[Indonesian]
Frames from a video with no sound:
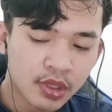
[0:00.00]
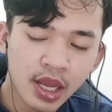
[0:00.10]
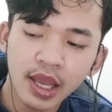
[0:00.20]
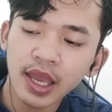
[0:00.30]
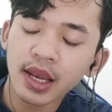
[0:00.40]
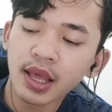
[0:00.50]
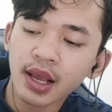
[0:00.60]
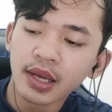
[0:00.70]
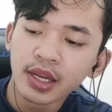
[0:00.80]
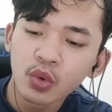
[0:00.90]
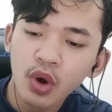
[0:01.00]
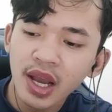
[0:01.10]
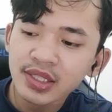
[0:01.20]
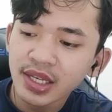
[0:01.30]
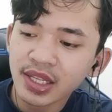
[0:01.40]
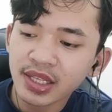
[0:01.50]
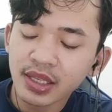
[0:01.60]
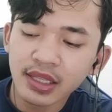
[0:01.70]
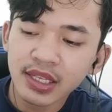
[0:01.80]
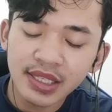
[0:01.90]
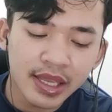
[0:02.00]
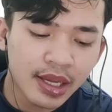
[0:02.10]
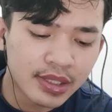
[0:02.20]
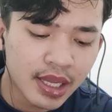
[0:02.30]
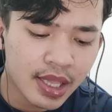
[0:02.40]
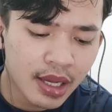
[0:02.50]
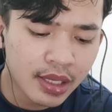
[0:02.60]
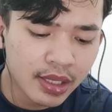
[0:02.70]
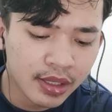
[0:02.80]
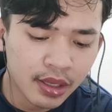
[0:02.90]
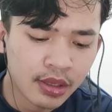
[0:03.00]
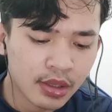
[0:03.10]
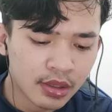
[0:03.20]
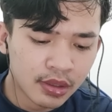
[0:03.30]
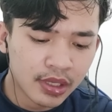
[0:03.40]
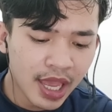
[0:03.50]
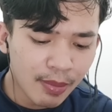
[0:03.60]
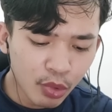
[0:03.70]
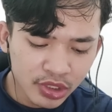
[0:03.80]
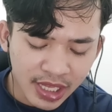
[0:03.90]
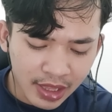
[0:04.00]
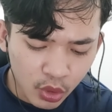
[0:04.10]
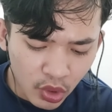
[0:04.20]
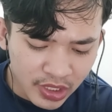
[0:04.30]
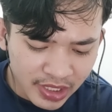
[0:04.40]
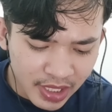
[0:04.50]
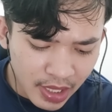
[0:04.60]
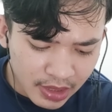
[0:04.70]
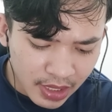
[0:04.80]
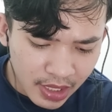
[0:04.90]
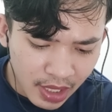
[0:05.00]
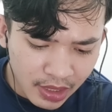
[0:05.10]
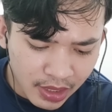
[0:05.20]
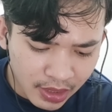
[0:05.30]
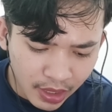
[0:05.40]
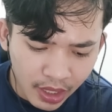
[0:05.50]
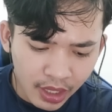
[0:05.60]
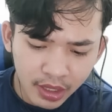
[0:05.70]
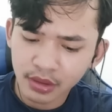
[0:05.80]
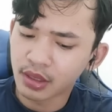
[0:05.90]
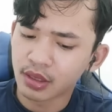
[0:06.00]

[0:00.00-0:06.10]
ya elah KD2 jadi disayang-sayangin Diamond hmm, satu aja sayang sayangin eh